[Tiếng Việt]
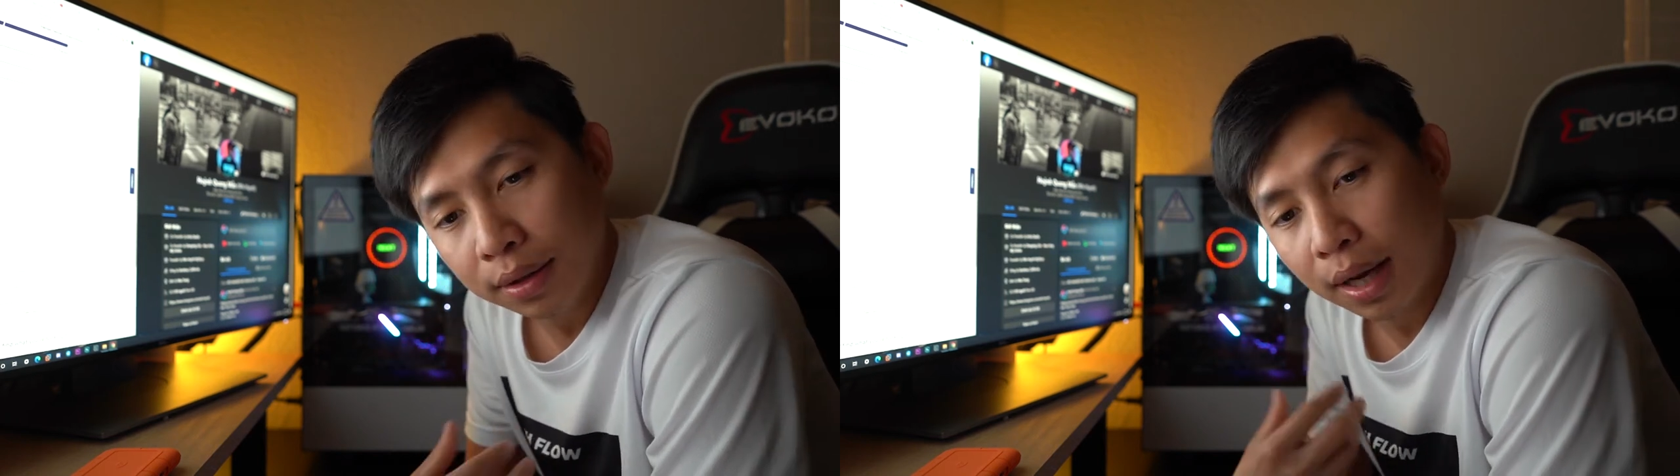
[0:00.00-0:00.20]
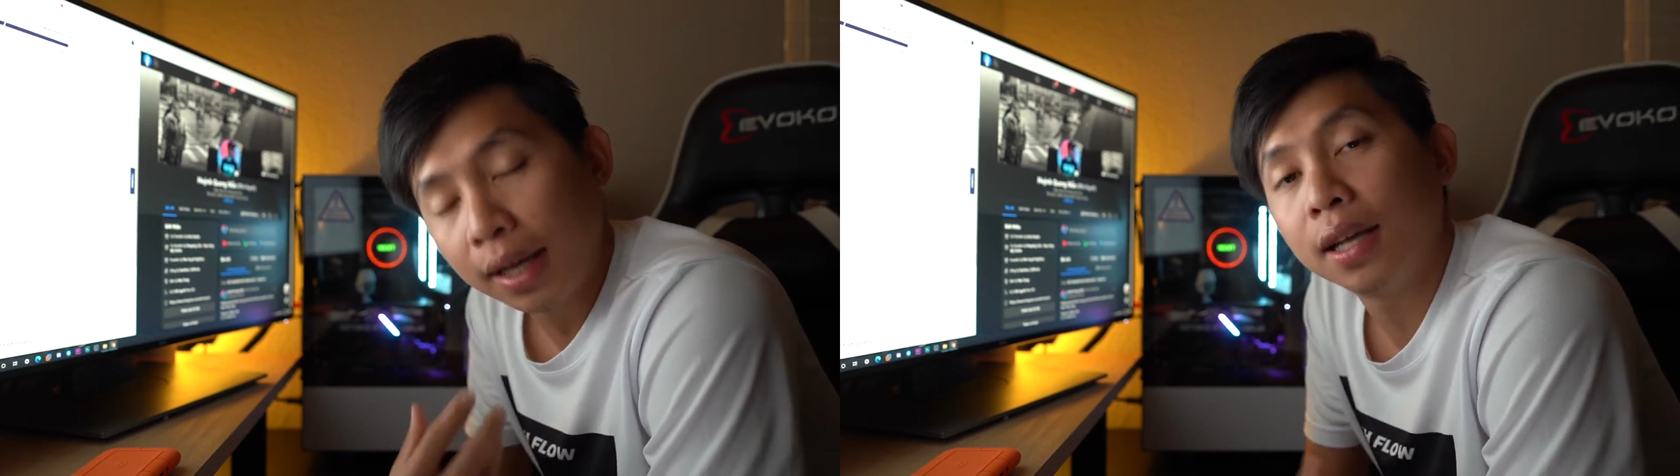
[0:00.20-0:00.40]

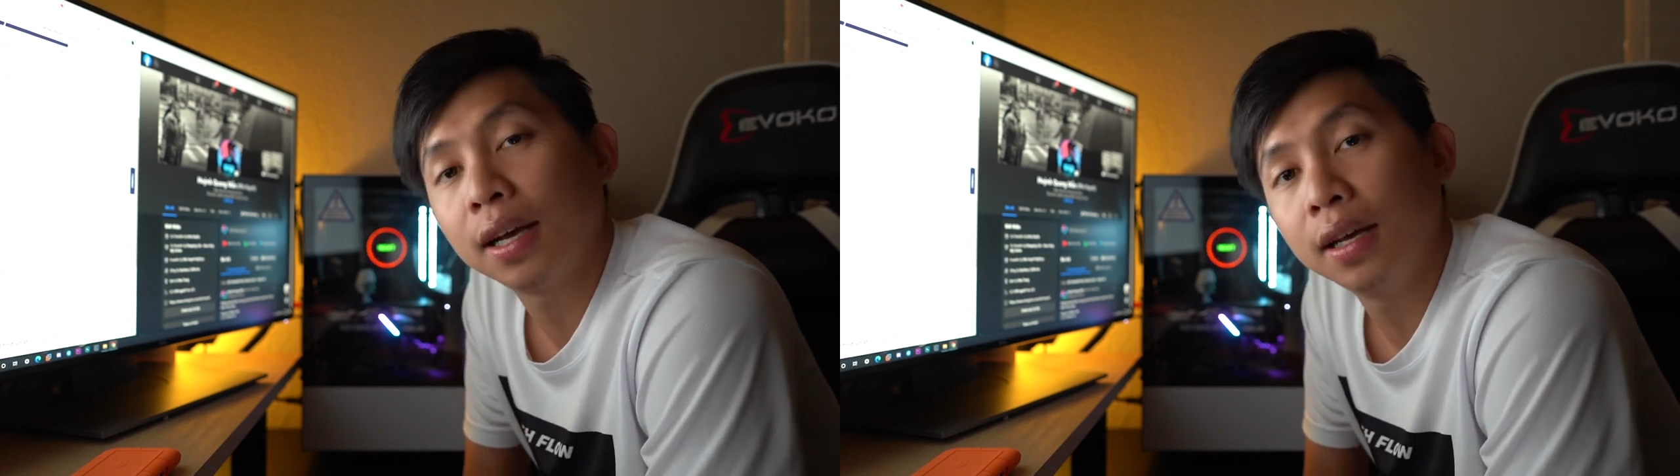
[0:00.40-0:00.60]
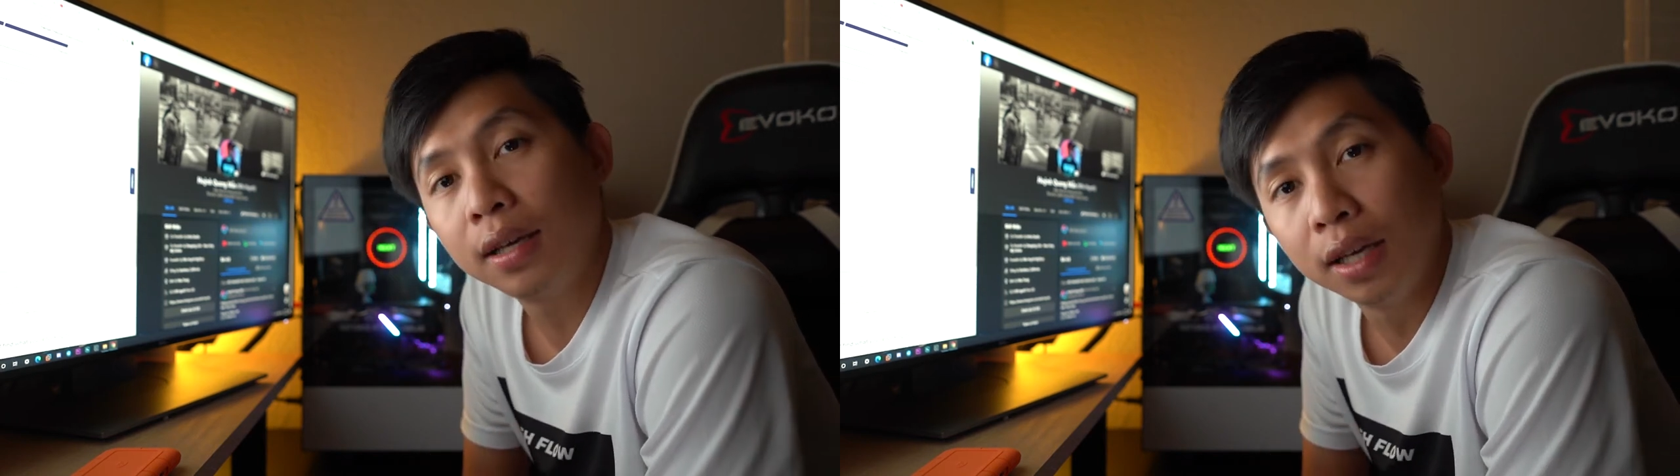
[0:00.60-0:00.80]
lấy cái
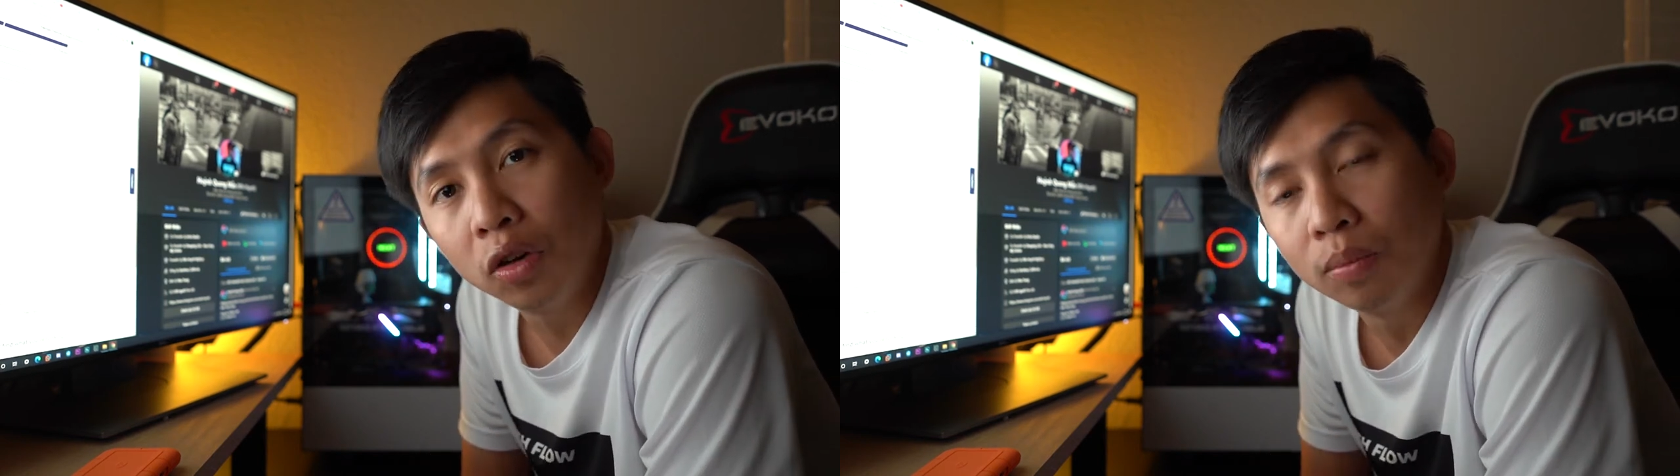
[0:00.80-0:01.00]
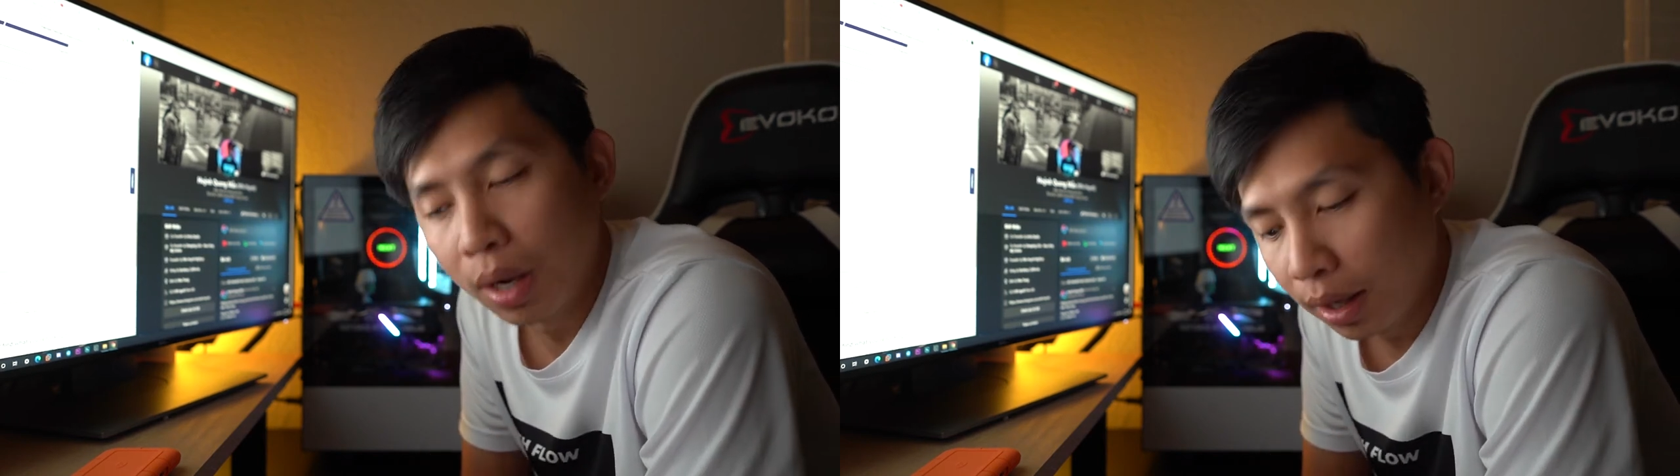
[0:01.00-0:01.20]
ý kiến
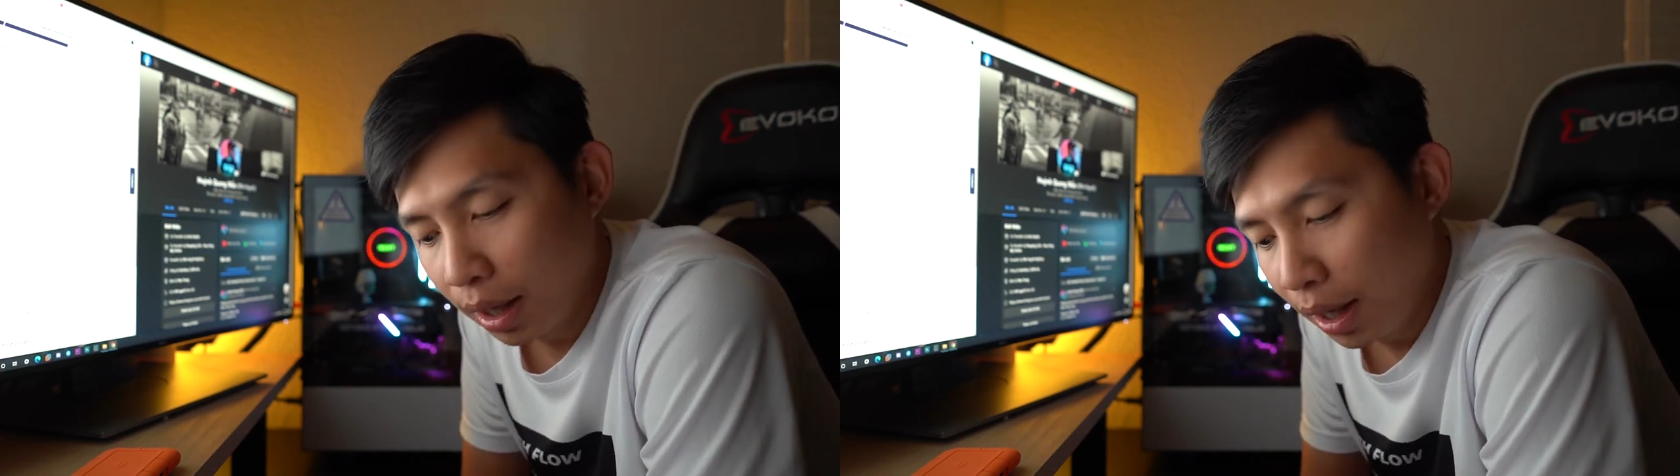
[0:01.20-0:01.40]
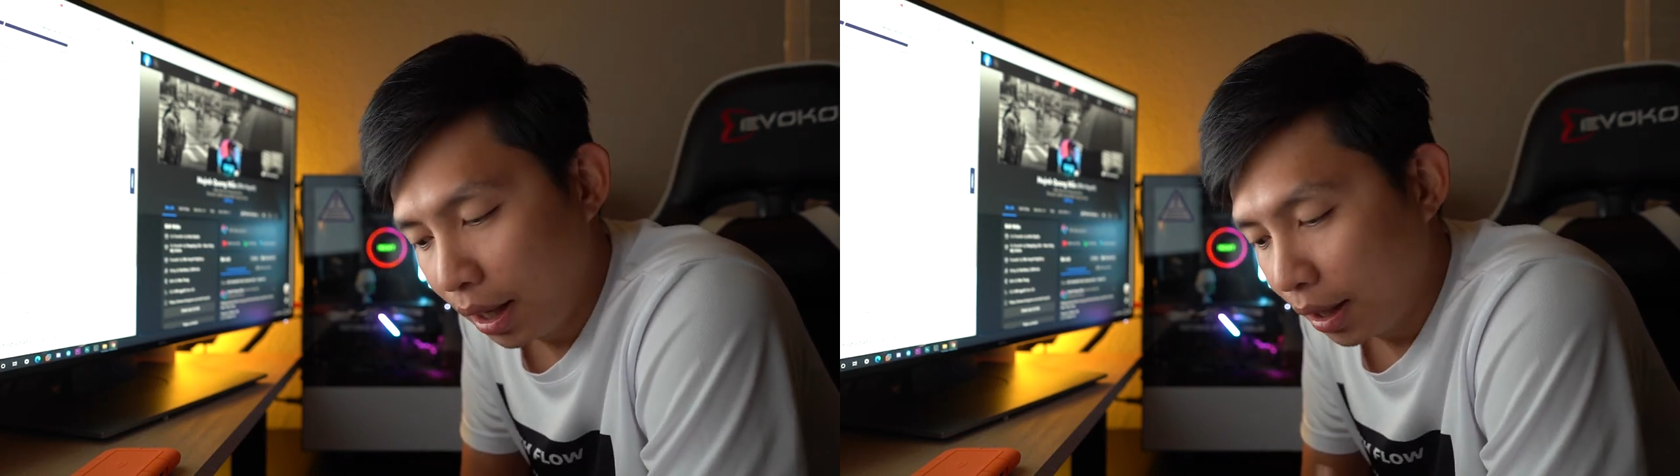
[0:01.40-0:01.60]
của mình
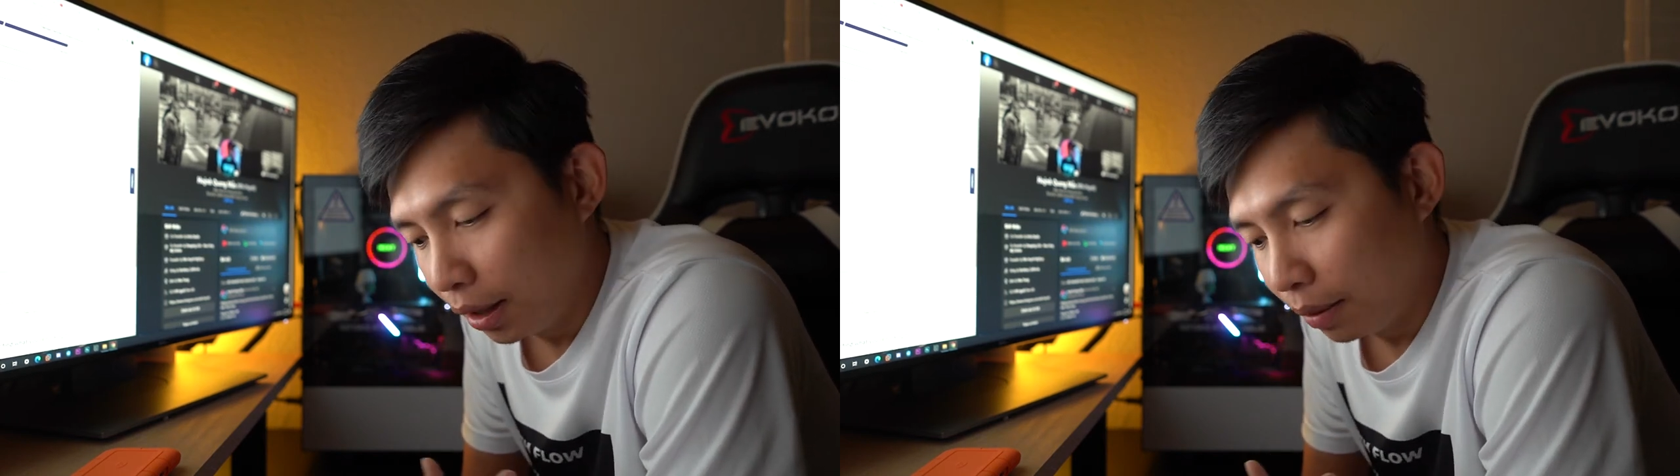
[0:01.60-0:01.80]
thì